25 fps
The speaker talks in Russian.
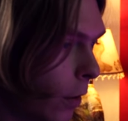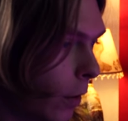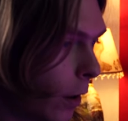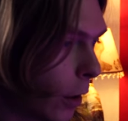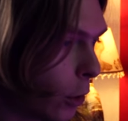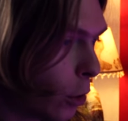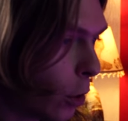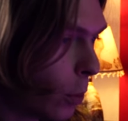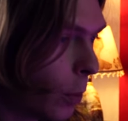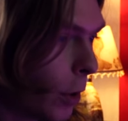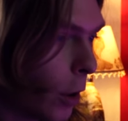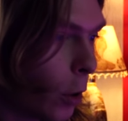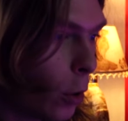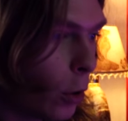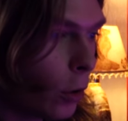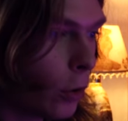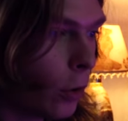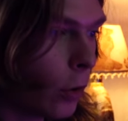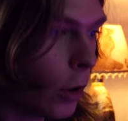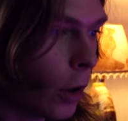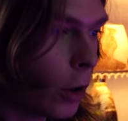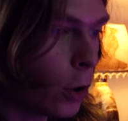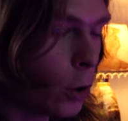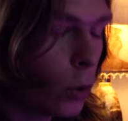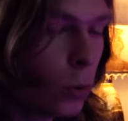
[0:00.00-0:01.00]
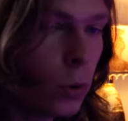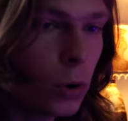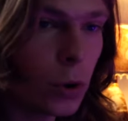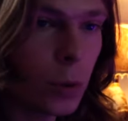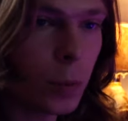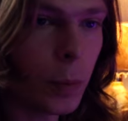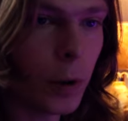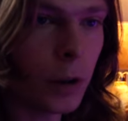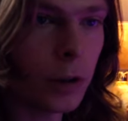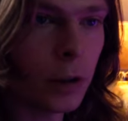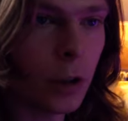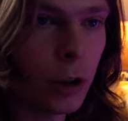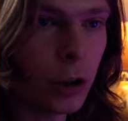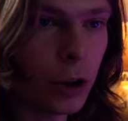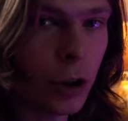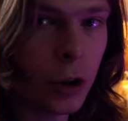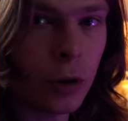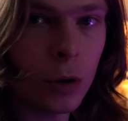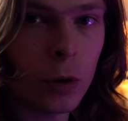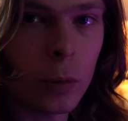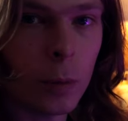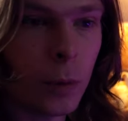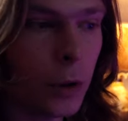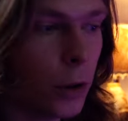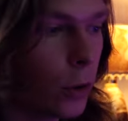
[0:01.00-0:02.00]
в котором находится наши уши по
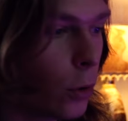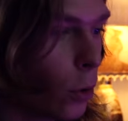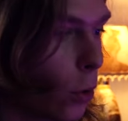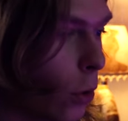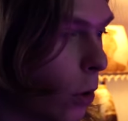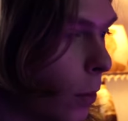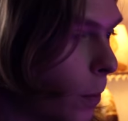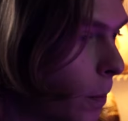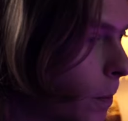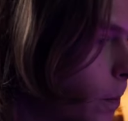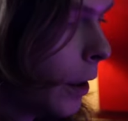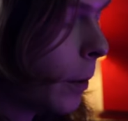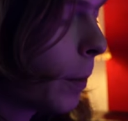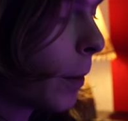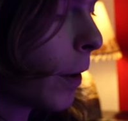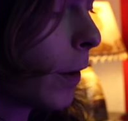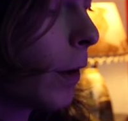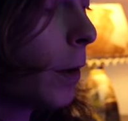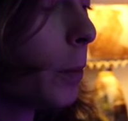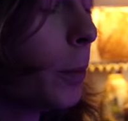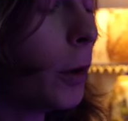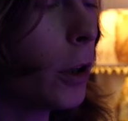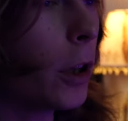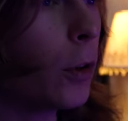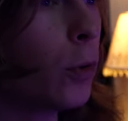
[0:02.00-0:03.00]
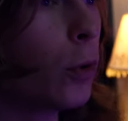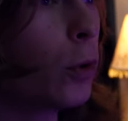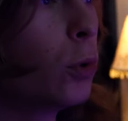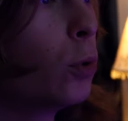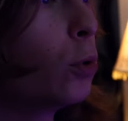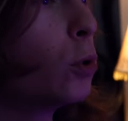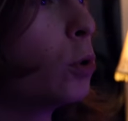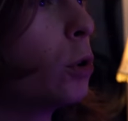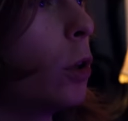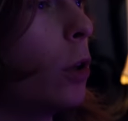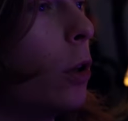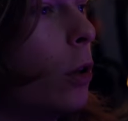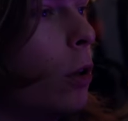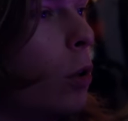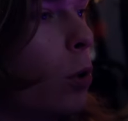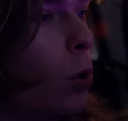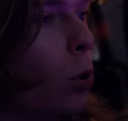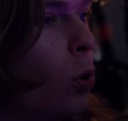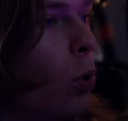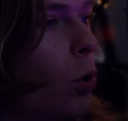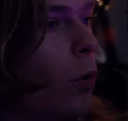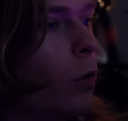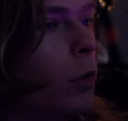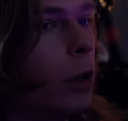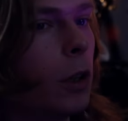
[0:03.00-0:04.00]
отношению к мониторам. И направлять микрофон нужно
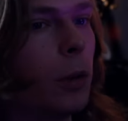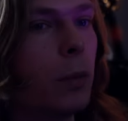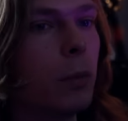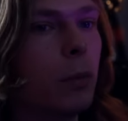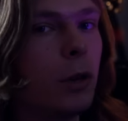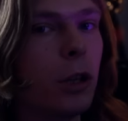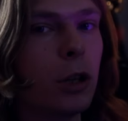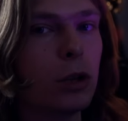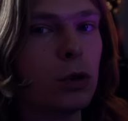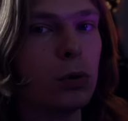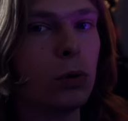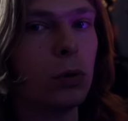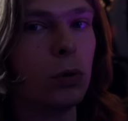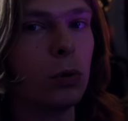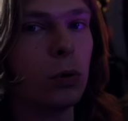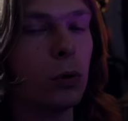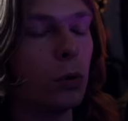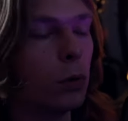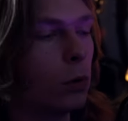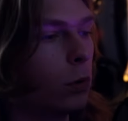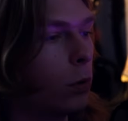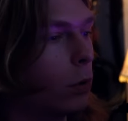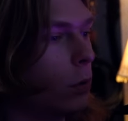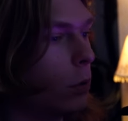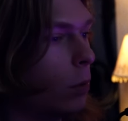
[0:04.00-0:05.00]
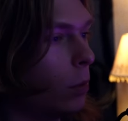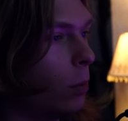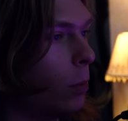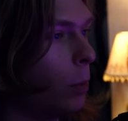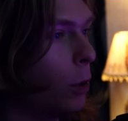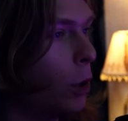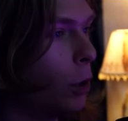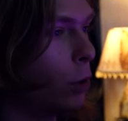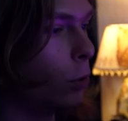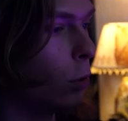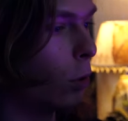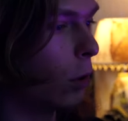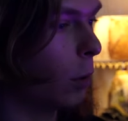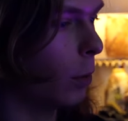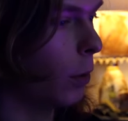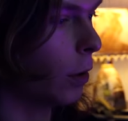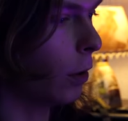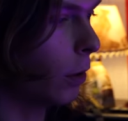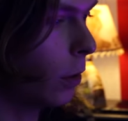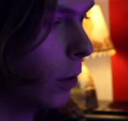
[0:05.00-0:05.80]
ровно между мониторами.